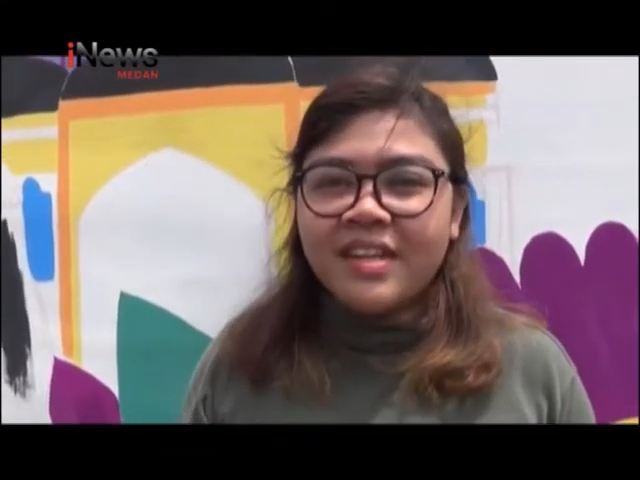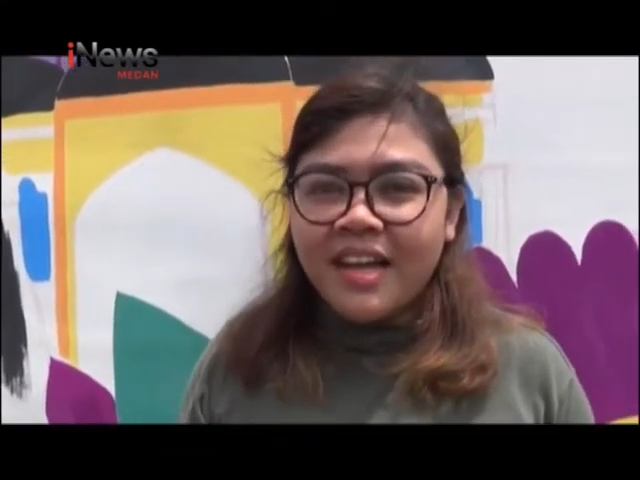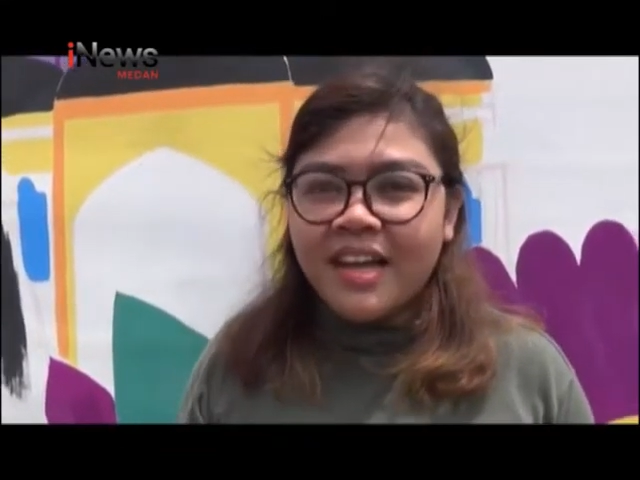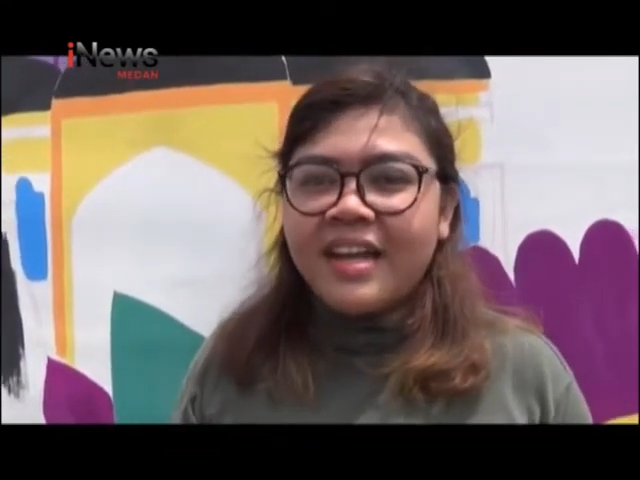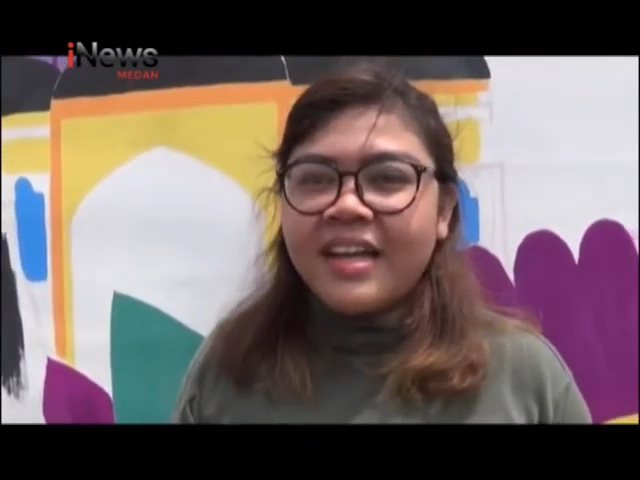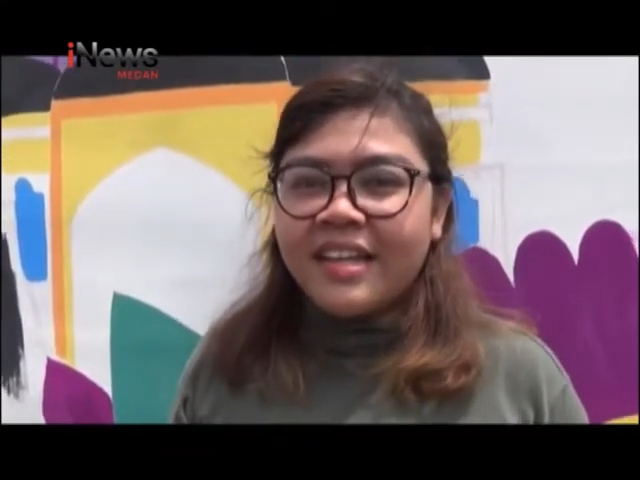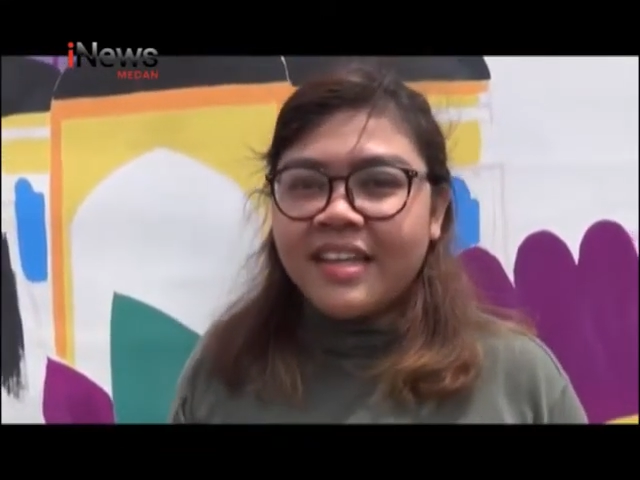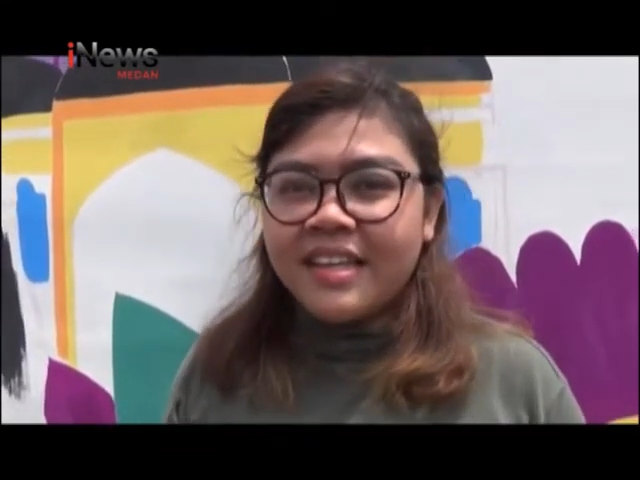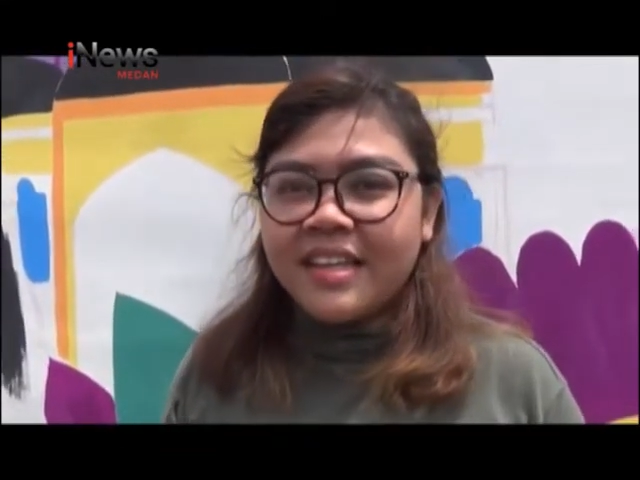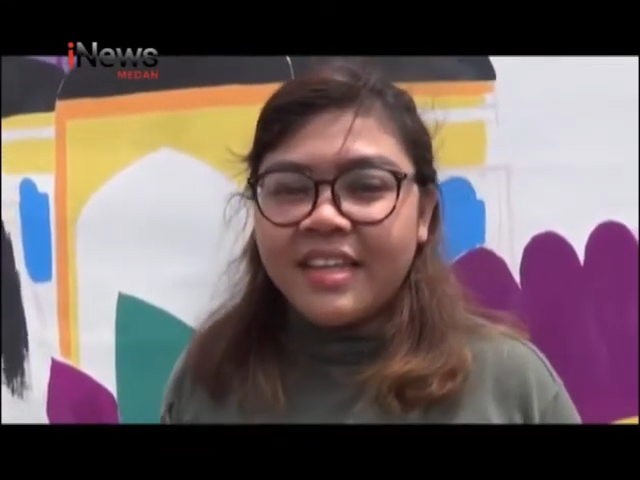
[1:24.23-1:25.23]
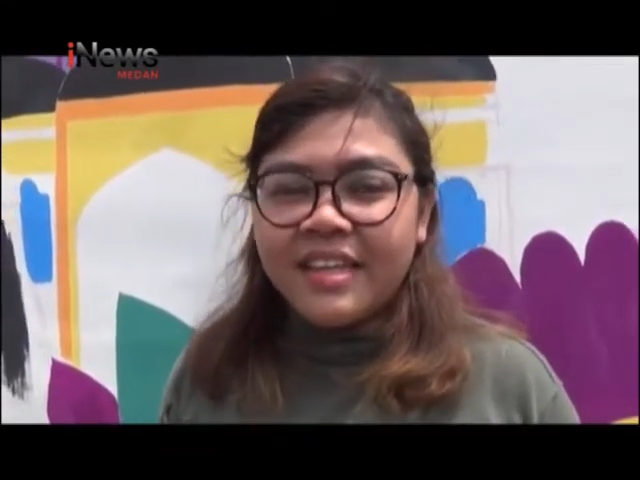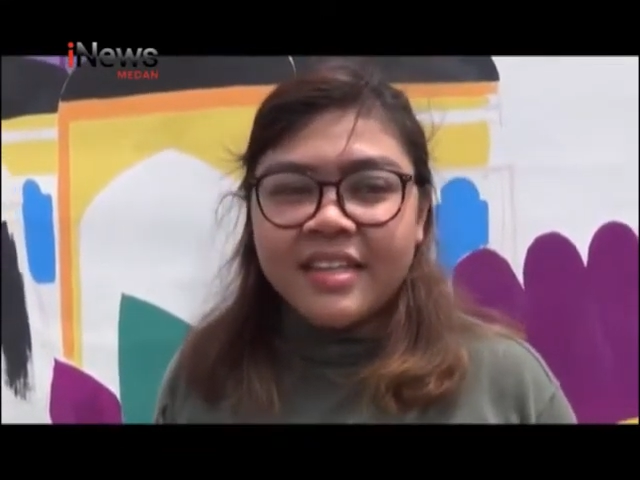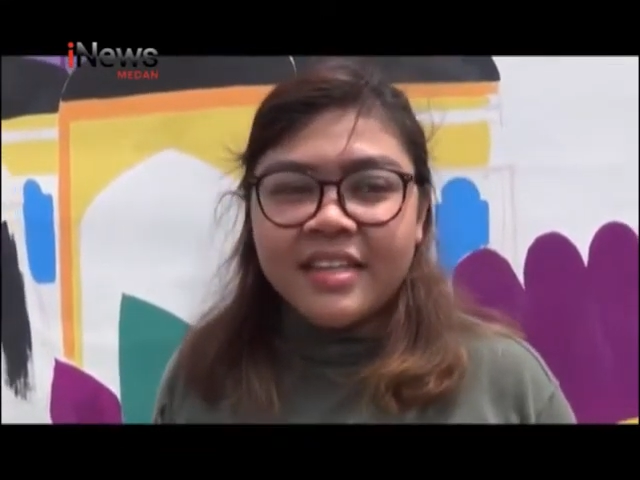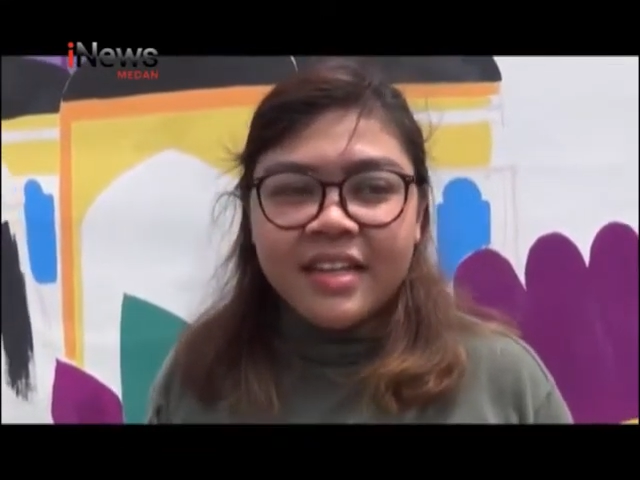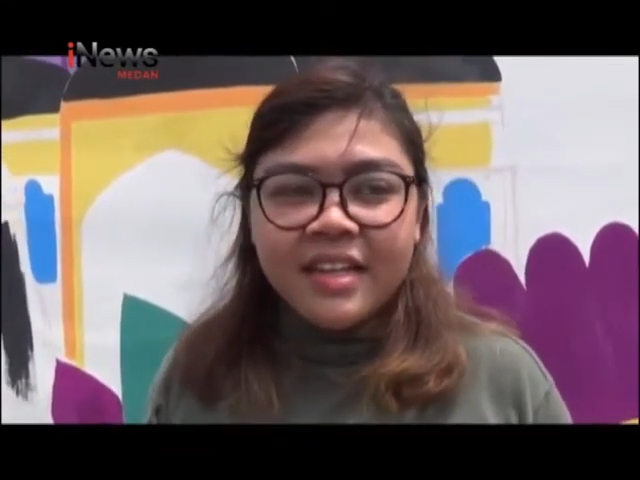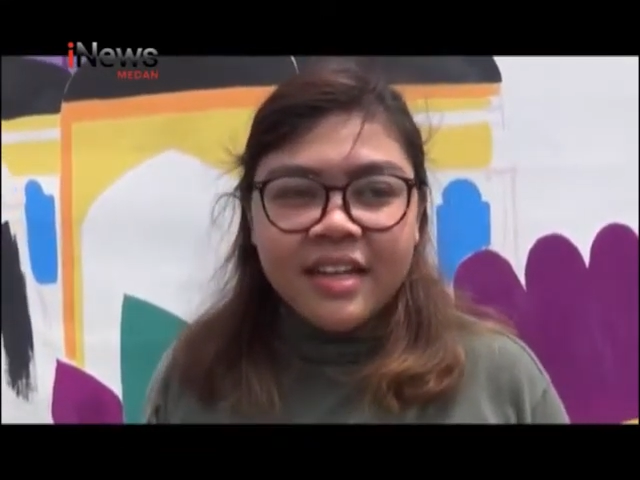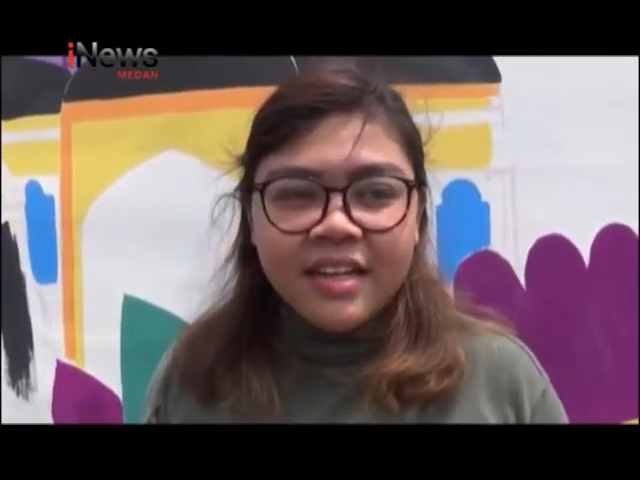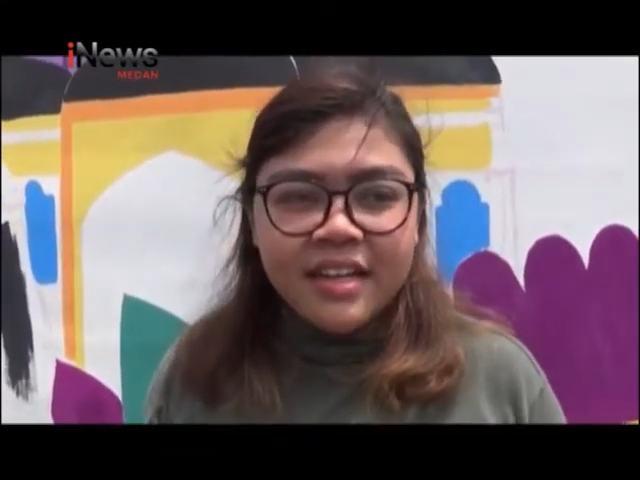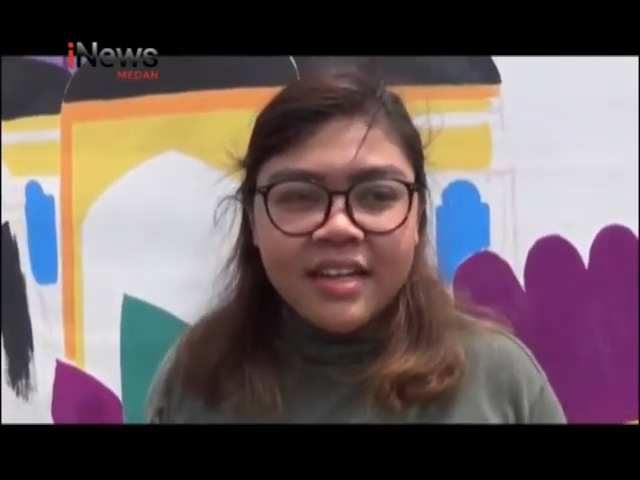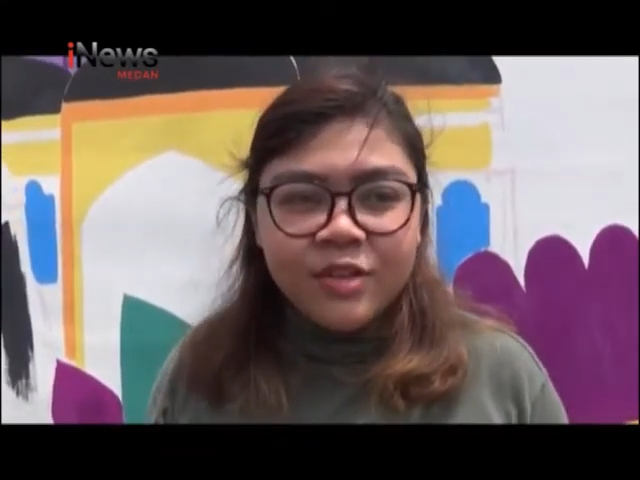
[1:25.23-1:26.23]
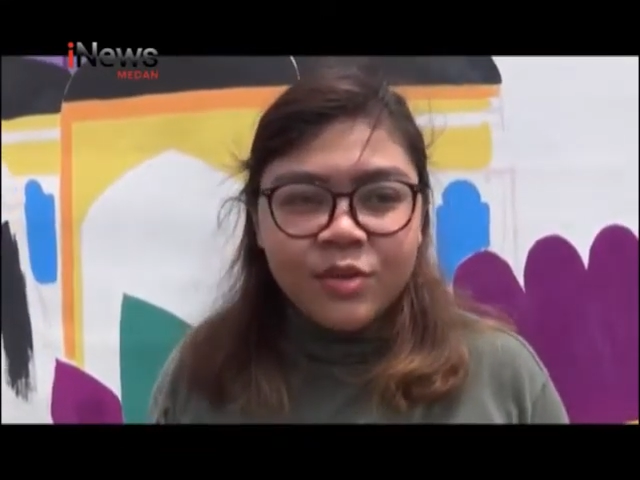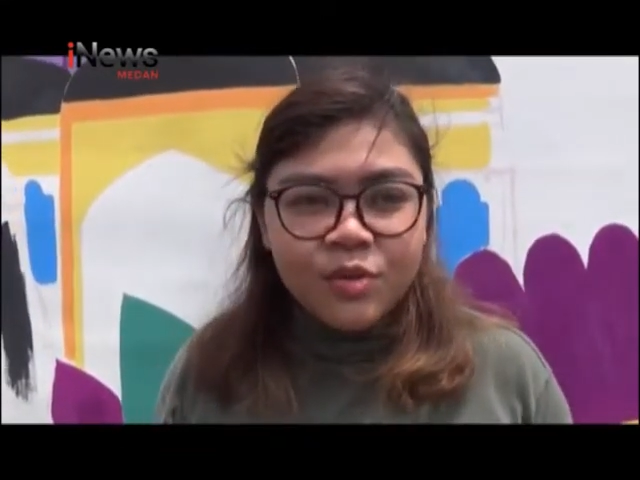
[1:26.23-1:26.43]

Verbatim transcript: ada kayak gini uh,